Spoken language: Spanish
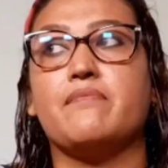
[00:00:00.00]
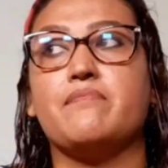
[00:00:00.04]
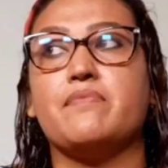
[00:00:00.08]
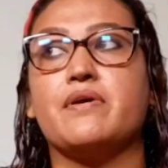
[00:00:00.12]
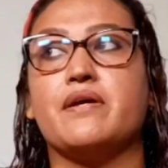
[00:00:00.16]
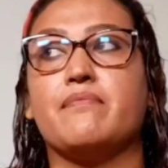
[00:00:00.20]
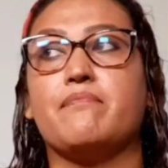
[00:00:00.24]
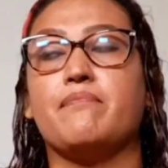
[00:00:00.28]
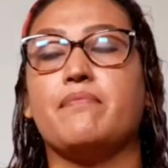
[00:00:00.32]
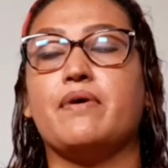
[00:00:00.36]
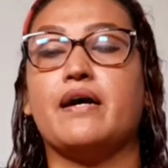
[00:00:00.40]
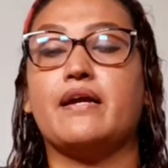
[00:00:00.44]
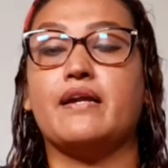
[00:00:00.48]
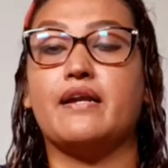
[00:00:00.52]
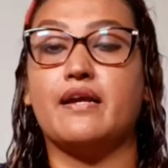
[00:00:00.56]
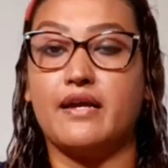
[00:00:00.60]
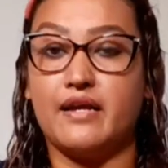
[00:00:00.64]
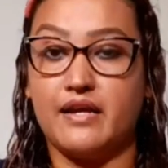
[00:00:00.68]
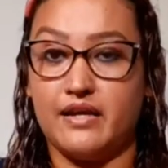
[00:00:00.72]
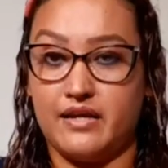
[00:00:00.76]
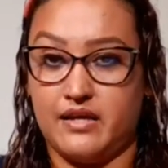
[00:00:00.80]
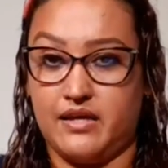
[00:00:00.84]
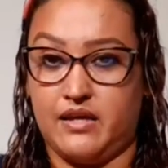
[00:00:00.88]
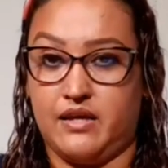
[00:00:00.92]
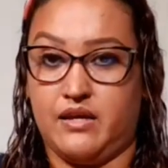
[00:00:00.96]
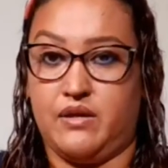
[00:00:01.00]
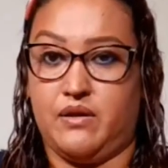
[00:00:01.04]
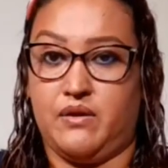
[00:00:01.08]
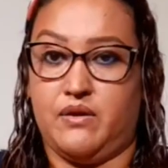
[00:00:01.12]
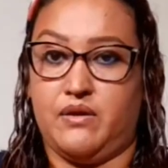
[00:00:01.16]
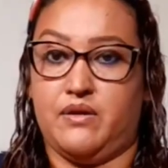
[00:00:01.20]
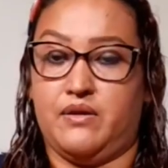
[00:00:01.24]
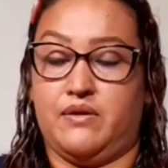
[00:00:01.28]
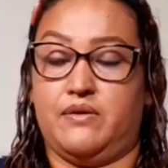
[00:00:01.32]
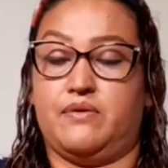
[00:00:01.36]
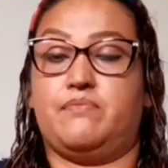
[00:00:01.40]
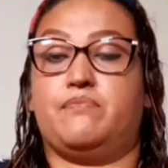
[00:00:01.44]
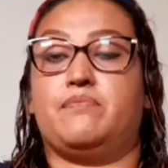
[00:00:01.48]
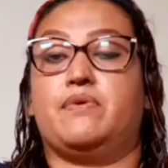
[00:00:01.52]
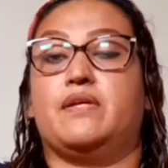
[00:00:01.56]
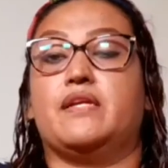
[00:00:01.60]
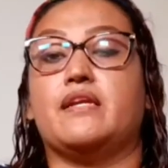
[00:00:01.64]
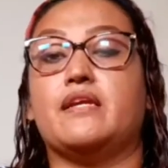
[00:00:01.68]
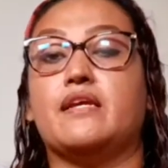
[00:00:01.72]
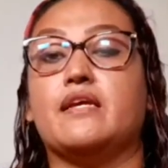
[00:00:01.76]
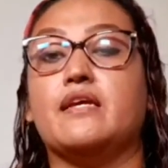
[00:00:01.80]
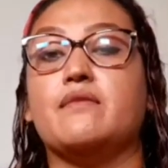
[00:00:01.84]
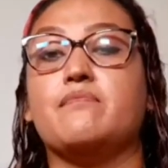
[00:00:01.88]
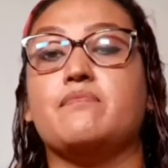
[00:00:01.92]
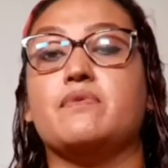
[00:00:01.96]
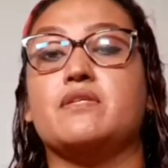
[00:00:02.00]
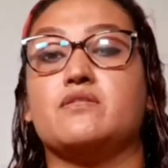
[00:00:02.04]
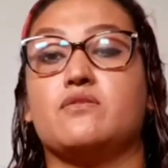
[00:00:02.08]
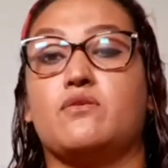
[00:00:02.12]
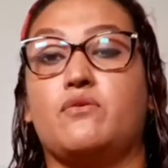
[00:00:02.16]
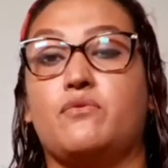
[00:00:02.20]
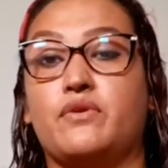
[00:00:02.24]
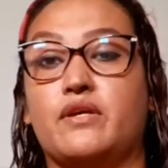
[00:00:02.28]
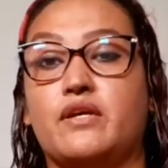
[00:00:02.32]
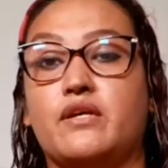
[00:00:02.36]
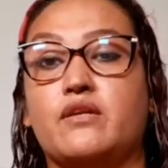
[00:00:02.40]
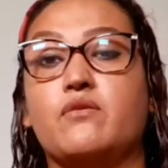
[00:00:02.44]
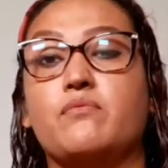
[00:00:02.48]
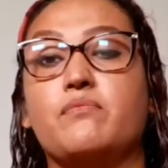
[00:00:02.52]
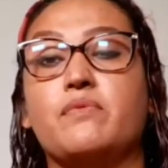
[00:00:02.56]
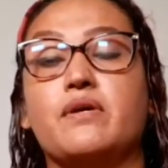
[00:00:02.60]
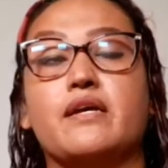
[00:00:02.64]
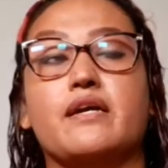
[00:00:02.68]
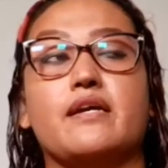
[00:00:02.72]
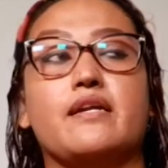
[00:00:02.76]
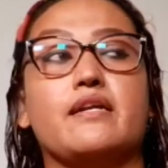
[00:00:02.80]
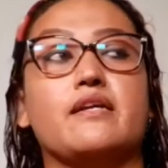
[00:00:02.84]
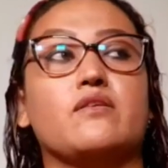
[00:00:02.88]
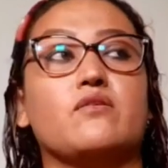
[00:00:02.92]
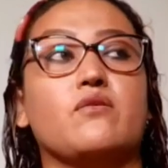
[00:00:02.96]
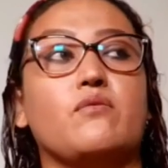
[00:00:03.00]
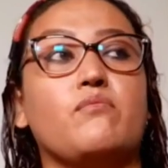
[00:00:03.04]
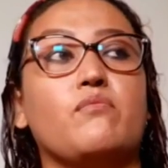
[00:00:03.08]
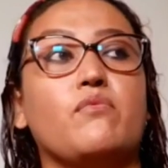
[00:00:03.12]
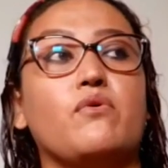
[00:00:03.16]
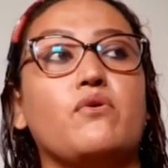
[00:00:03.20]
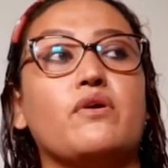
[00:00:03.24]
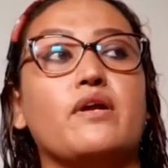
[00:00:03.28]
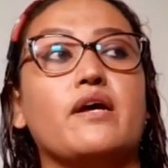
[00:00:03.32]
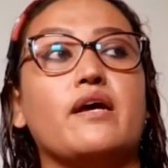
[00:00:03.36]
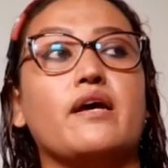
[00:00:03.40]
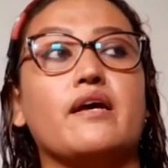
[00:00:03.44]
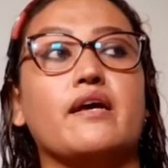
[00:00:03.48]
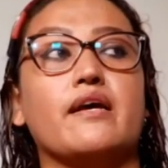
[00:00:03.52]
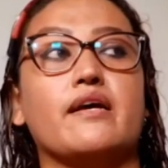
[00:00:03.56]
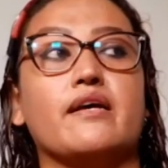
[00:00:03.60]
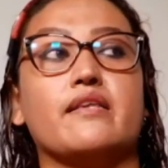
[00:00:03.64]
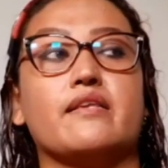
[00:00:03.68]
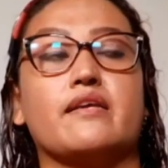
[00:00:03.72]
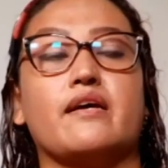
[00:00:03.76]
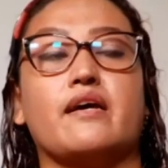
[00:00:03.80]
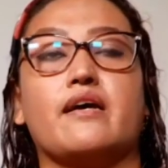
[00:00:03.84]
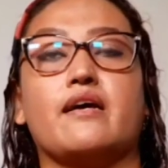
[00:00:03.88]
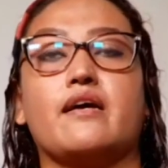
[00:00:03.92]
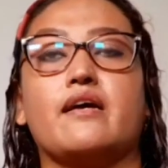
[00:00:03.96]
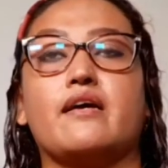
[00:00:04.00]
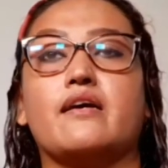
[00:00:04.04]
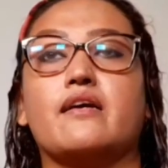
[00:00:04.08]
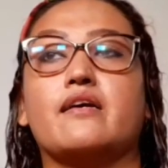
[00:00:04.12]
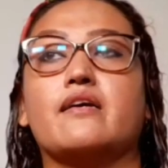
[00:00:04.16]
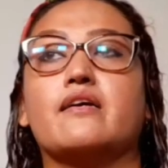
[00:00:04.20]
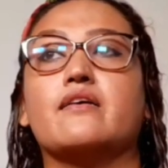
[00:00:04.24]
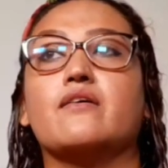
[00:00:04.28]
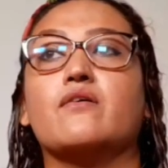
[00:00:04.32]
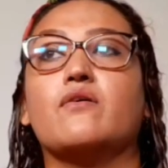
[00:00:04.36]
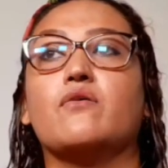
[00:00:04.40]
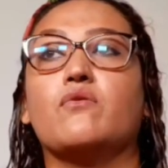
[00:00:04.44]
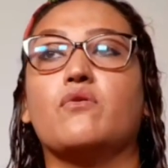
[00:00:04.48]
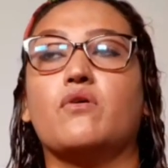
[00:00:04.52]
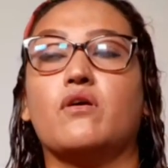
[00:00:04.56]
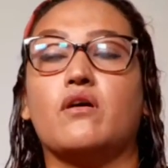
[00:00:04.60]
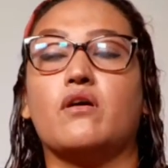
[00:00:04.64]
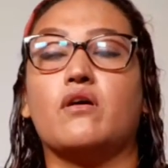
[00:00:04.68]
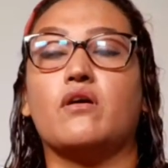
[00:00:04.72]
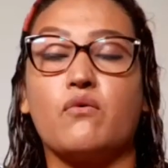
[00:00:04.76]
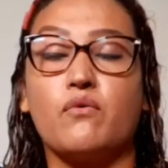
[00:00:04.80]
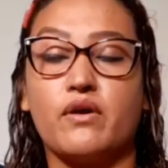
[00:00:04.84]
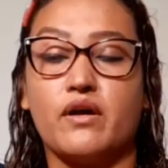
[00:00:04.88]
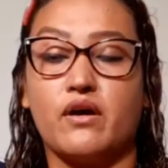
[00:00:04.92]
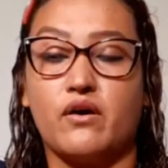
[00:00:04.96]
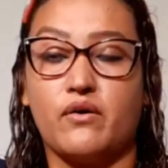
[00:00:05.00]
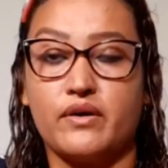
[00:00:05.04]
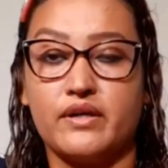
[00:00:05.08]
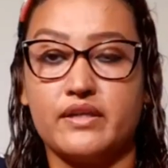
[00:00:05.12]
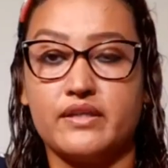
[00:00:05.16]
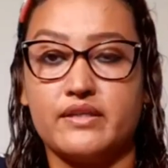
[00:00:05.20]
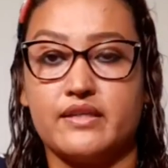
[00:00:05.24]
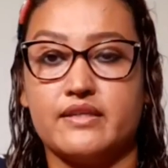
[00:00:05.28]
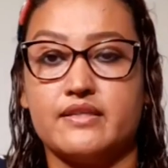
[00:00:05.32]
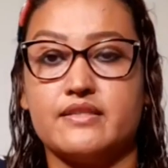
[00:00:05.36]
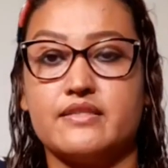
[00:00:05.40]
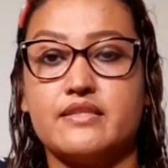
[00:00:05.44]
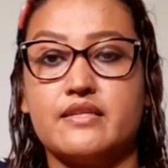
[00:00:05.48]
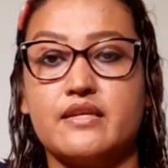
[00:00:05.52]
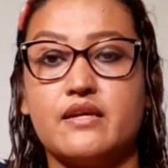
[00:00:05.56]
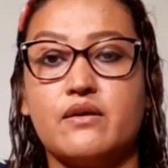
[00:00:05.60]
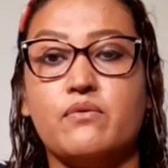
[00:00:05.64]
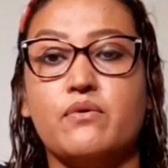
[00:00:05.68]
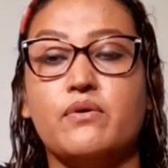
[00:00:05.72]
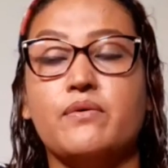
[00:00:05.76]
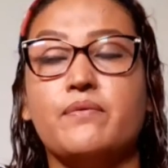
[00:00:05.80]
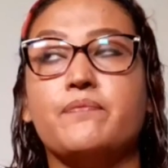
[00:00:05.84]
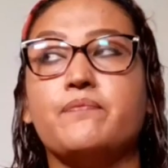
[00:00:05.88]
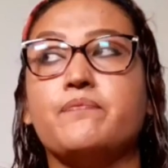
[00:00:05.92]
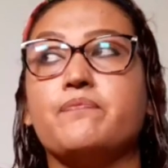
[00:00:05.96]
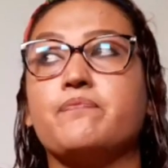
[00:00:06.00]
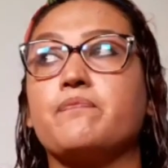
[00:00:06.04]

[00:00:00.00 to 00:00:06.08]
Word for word: Mi hermana y mi, sobrino Miguelito Mora están un cuidado intensivo,